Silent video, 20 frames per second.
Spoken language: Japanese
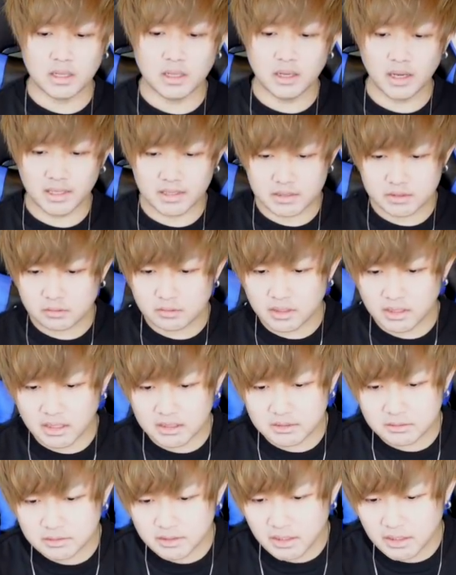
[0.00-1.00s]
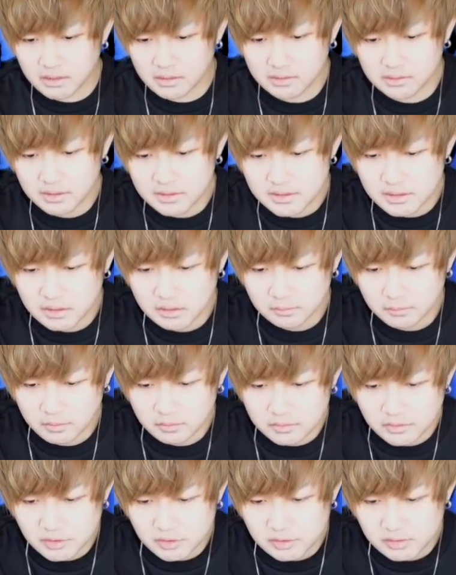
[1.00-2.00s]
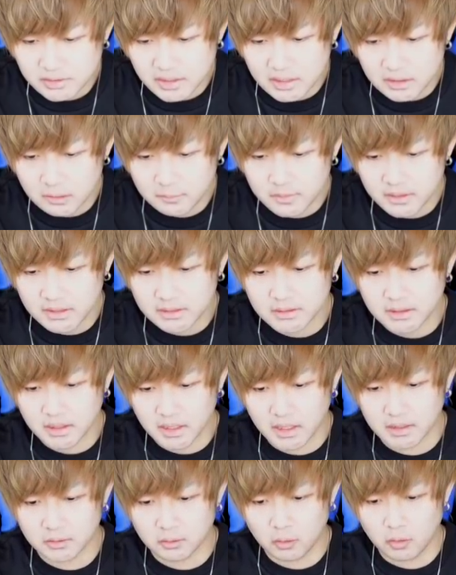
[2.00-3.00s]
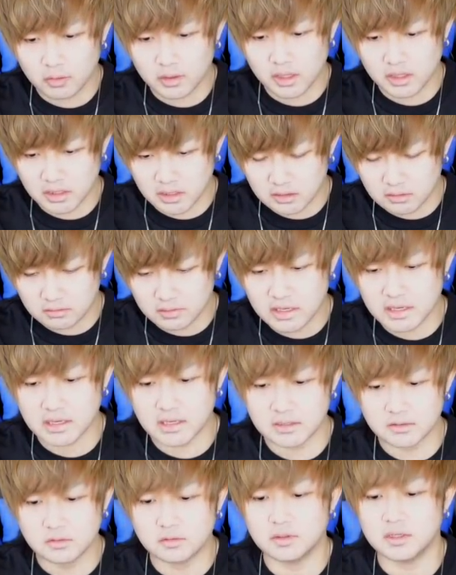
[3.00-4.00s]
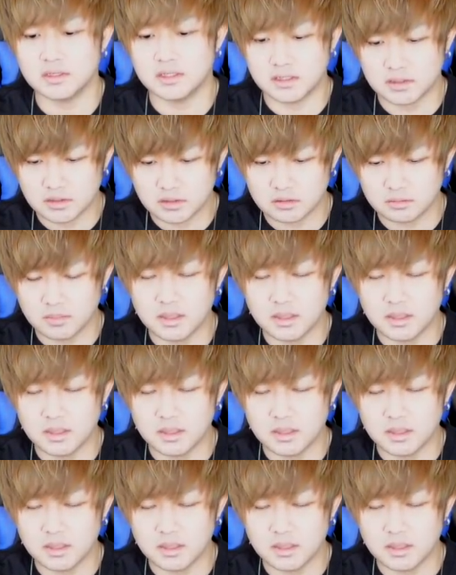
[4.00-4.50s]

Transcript: はい、そんな感じのキャラなんですけども、周回組だったら、同撃、遊撃、即必殺。